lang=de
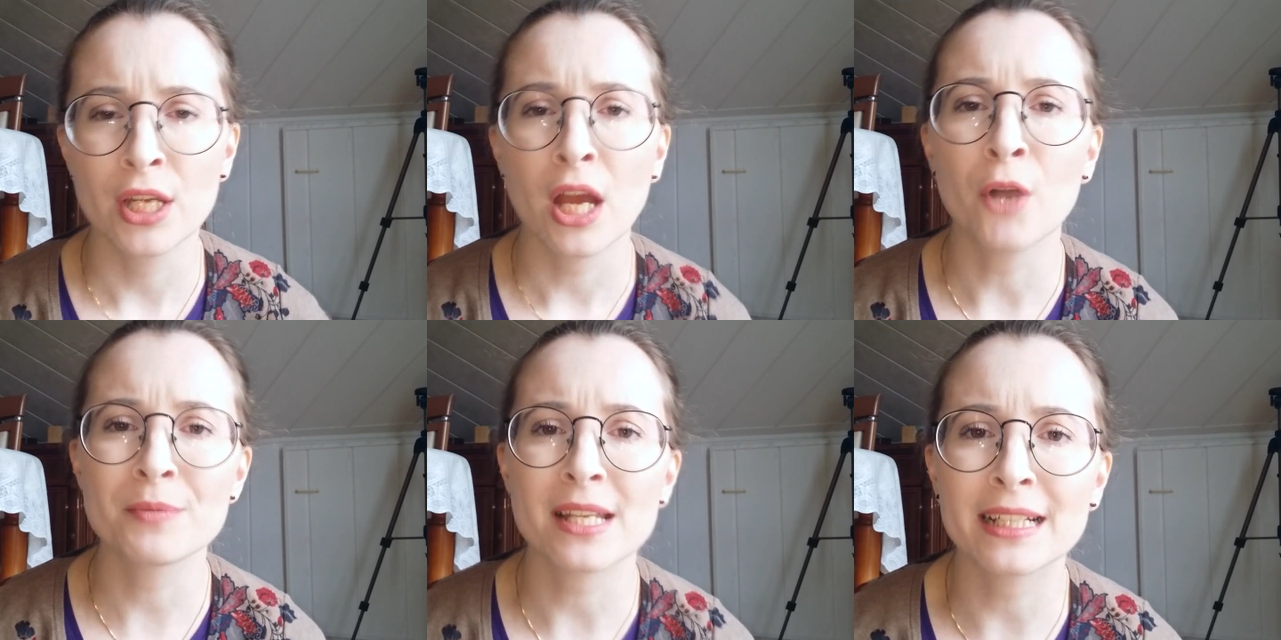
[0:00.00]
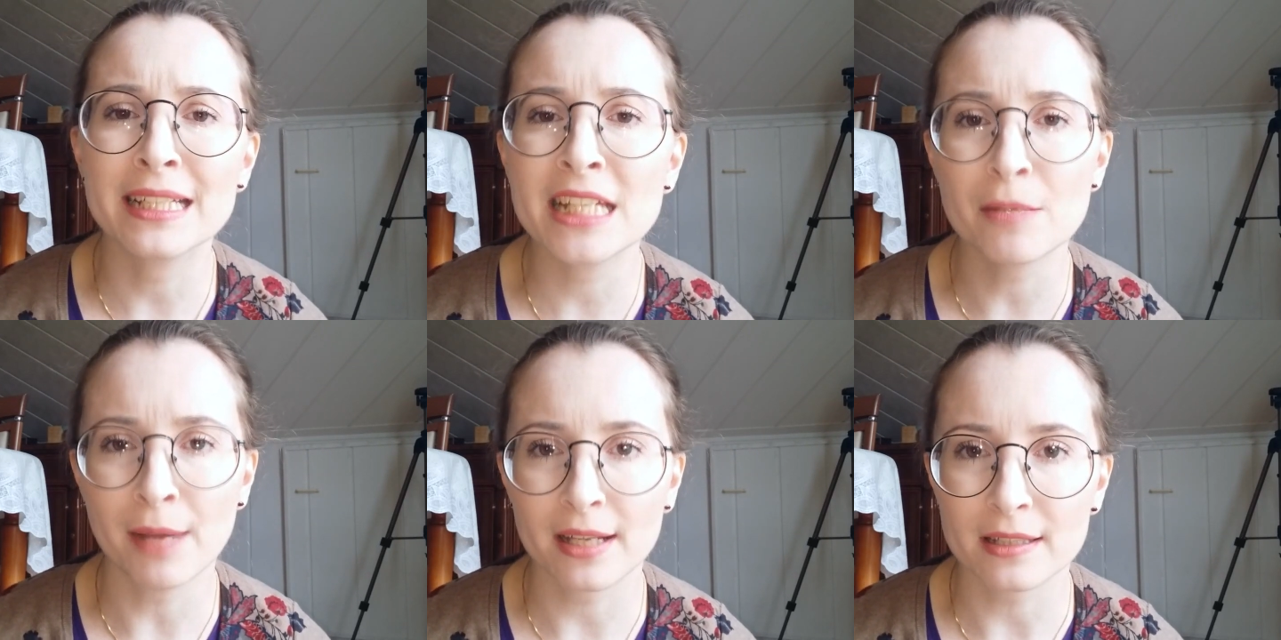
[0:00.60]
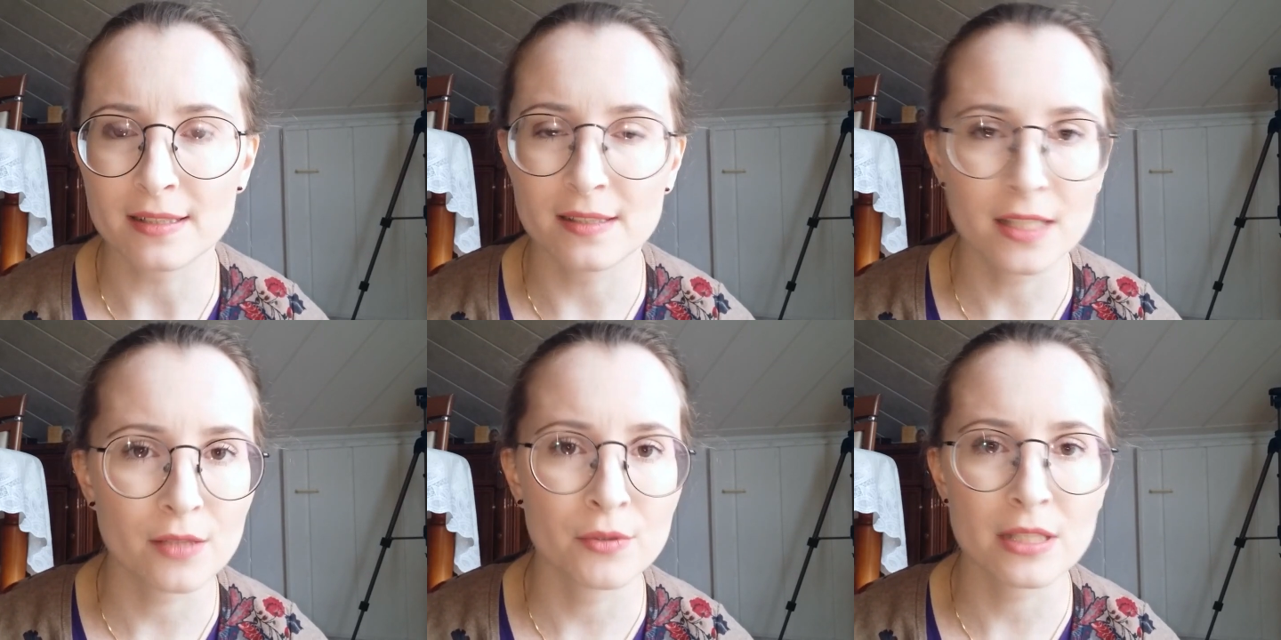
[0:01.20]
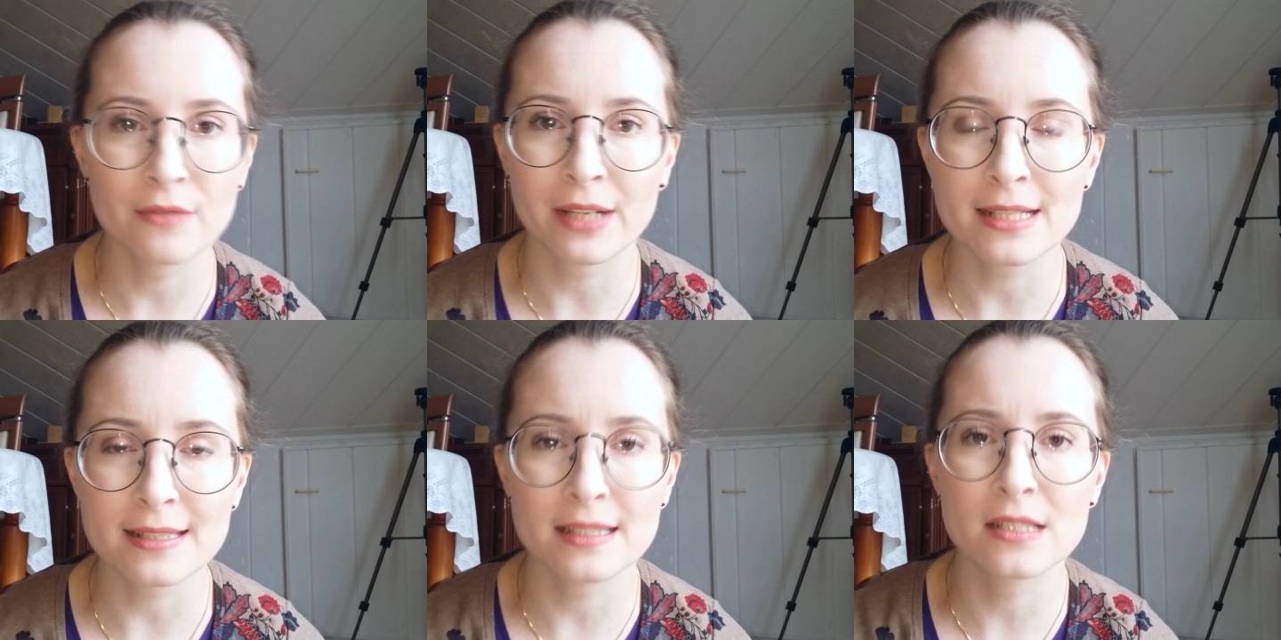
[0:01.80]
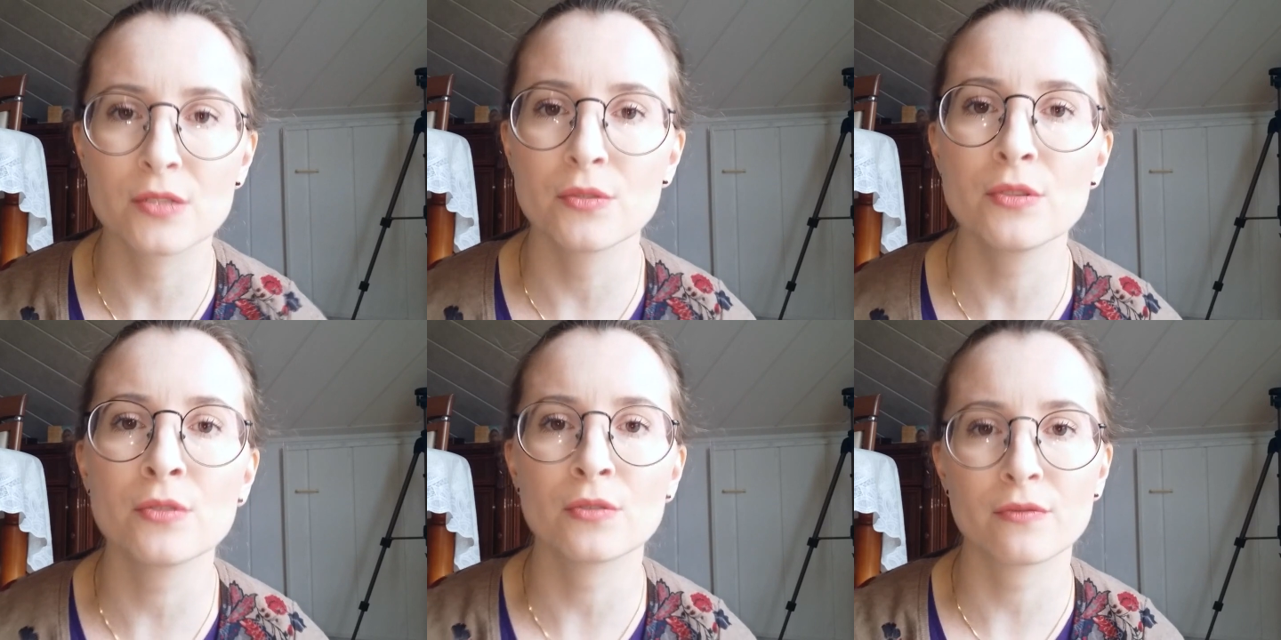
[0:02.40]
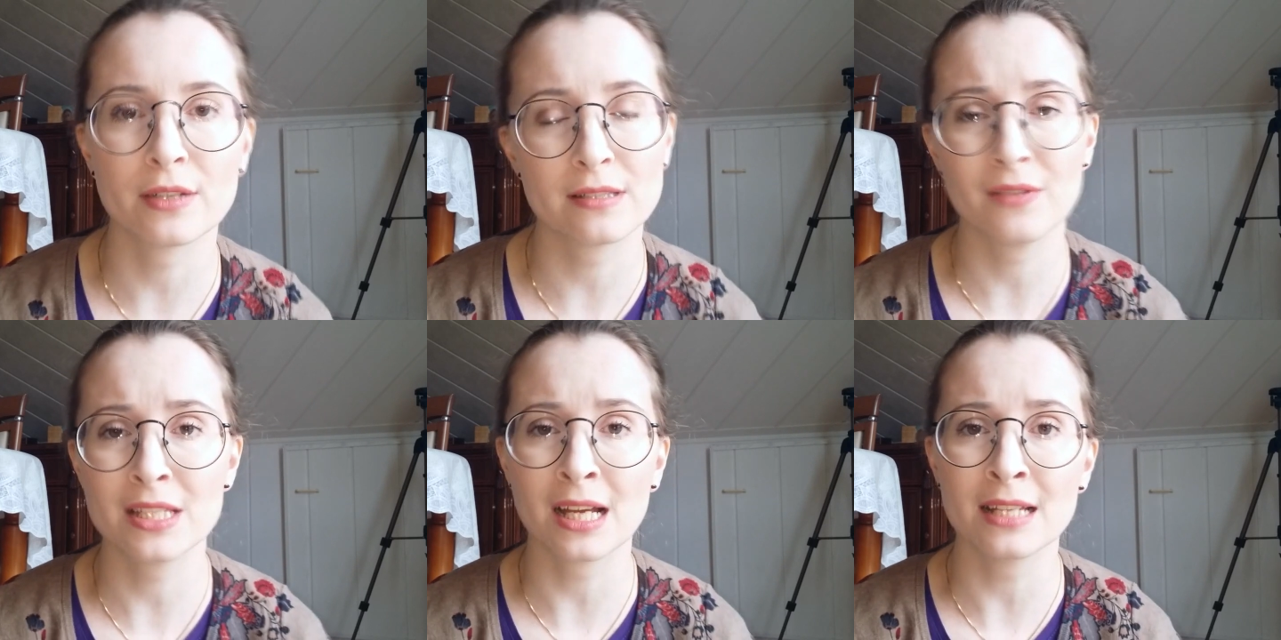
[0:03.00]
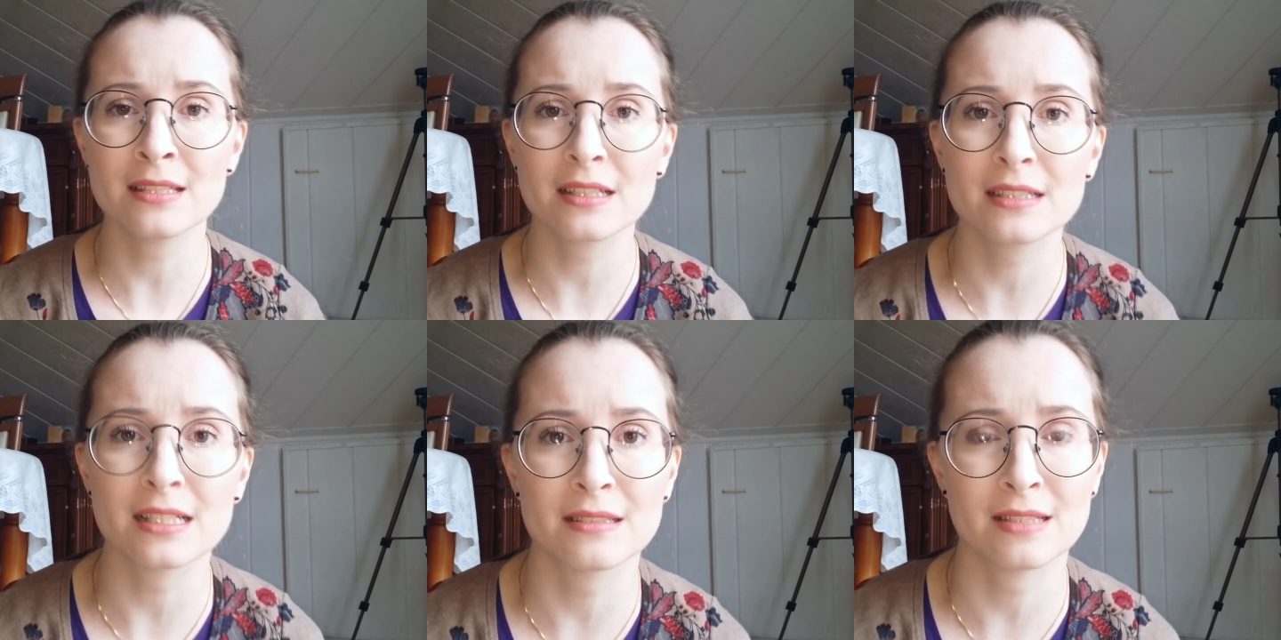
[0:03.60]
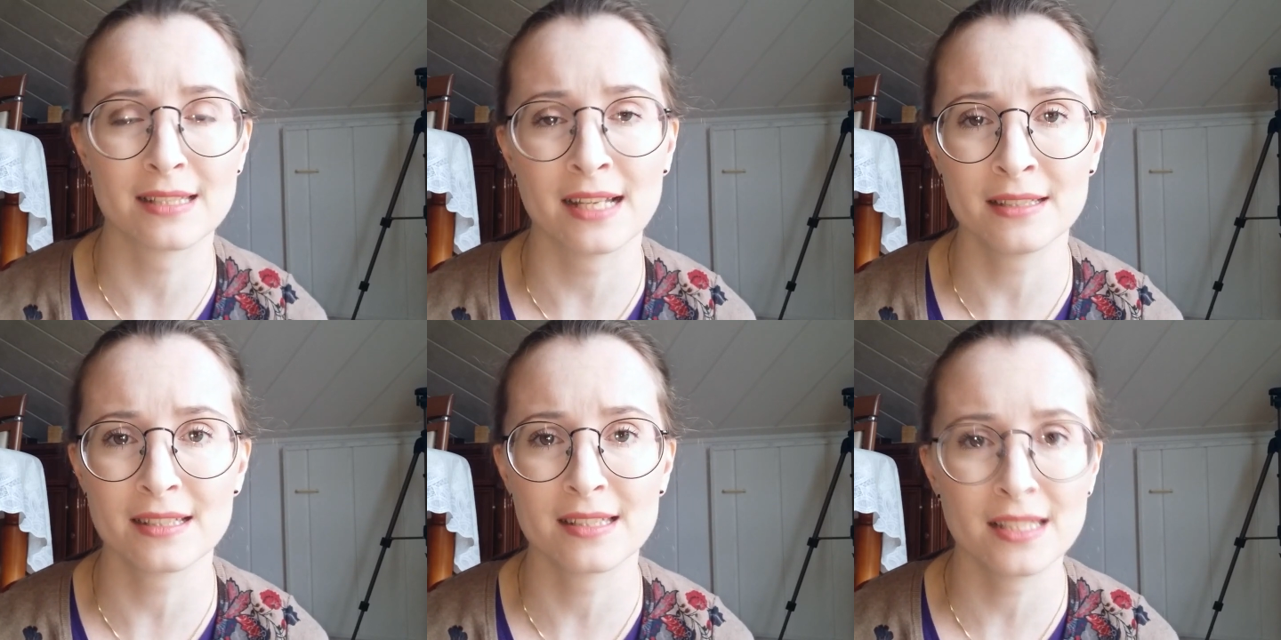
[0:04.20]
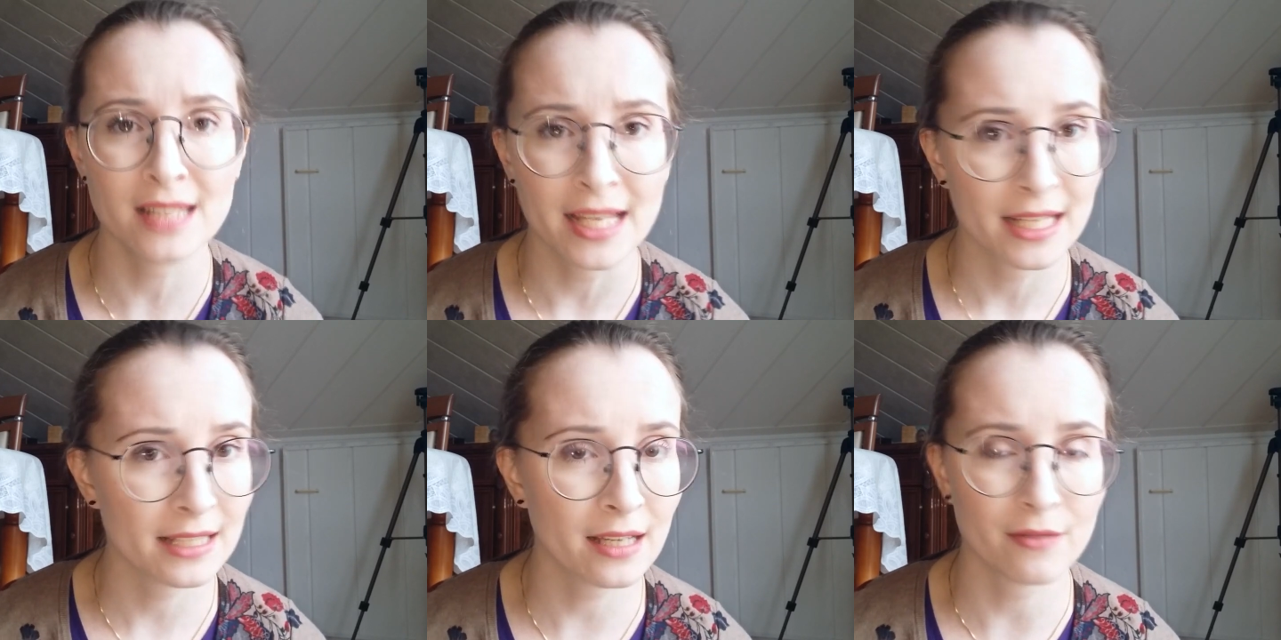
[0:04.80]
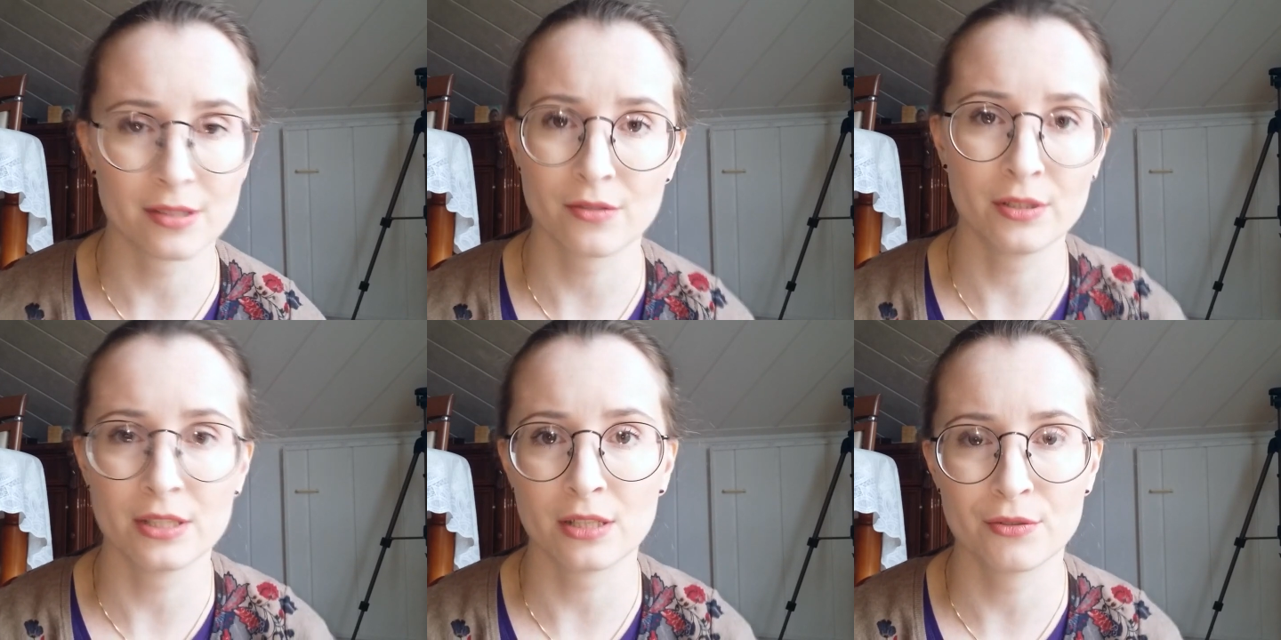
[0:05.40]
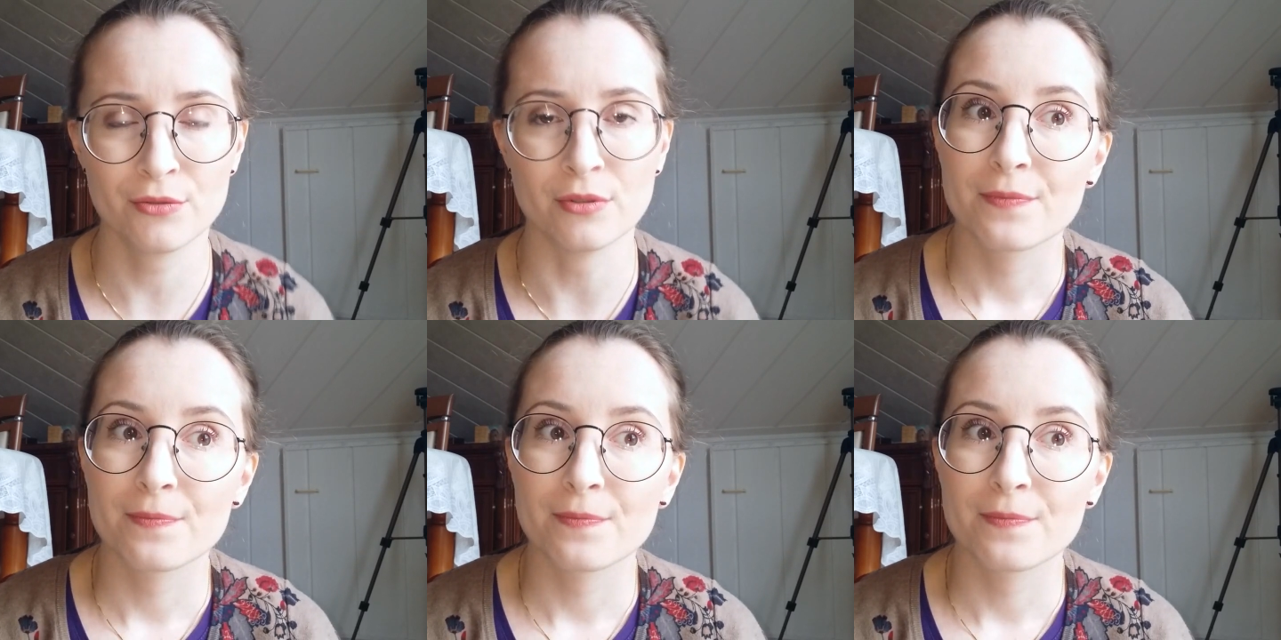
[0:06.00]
Hauptsache ich mache das nicht und ich weiß, das ist eine Sünde und wenn der andere dann das anders sieht, ja, was soll ich da tun?